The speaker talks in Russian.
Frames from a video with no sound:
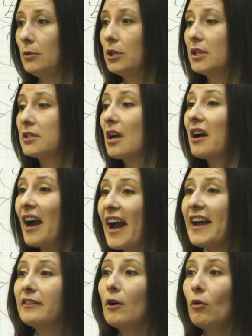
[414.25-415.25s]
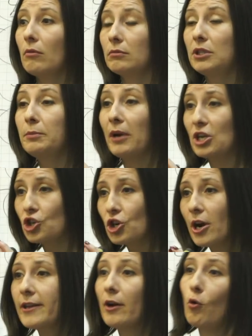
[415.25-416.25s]
И есть какая-то
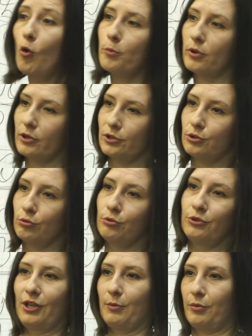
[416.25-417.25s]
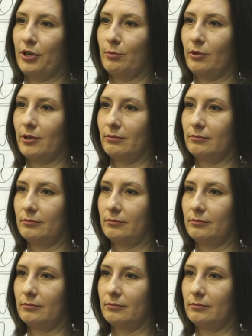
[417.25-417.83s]
небольшая операционная прибыль.